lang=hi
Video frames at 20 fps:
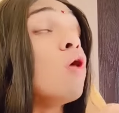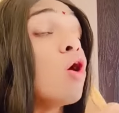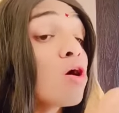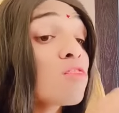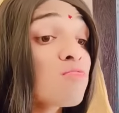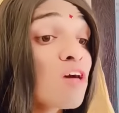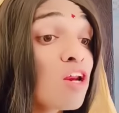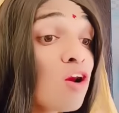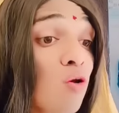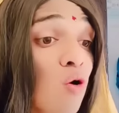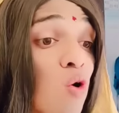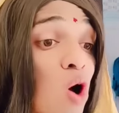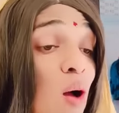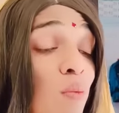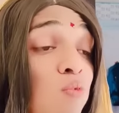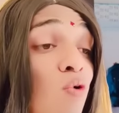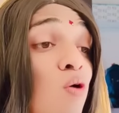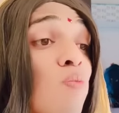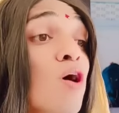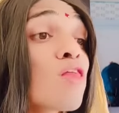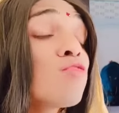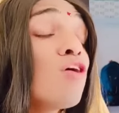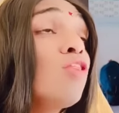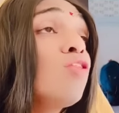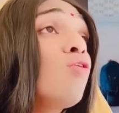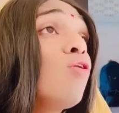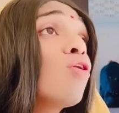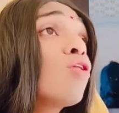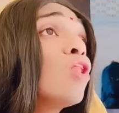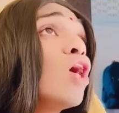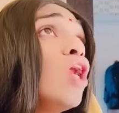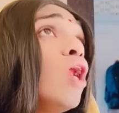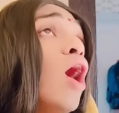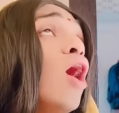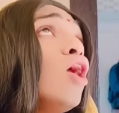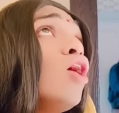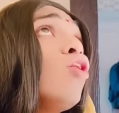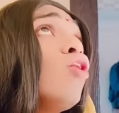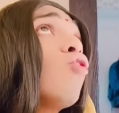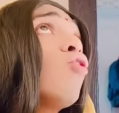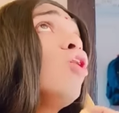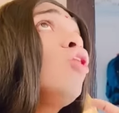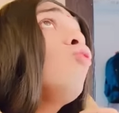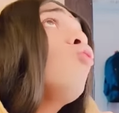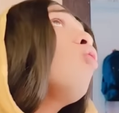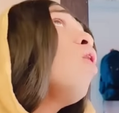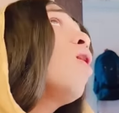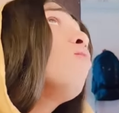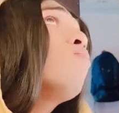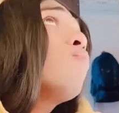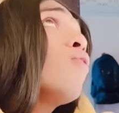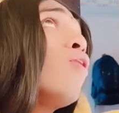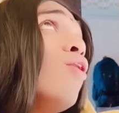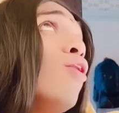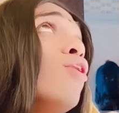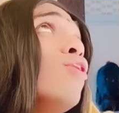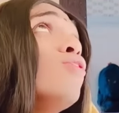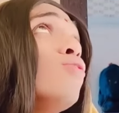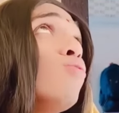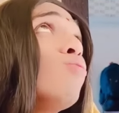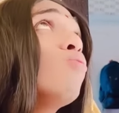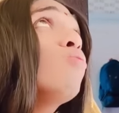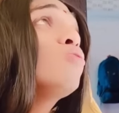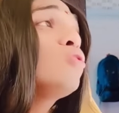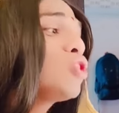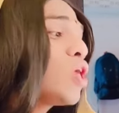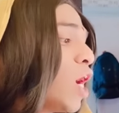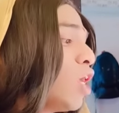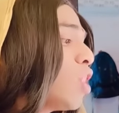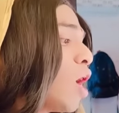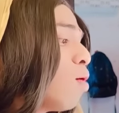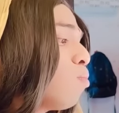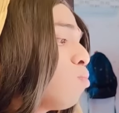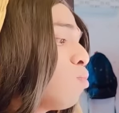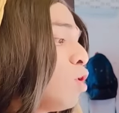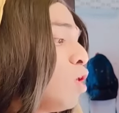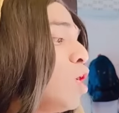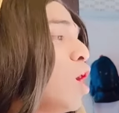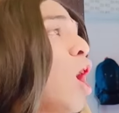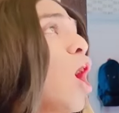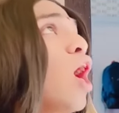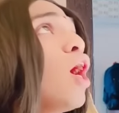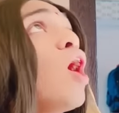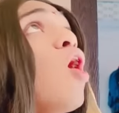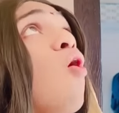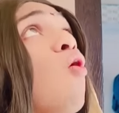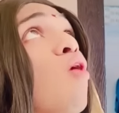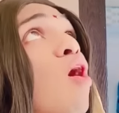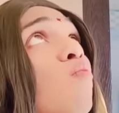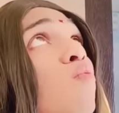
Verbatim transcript: बहुत सारे लोग आपको पसंद करते हैं ना हीरोइन हो आप तो शायद आपके लिए आया होगा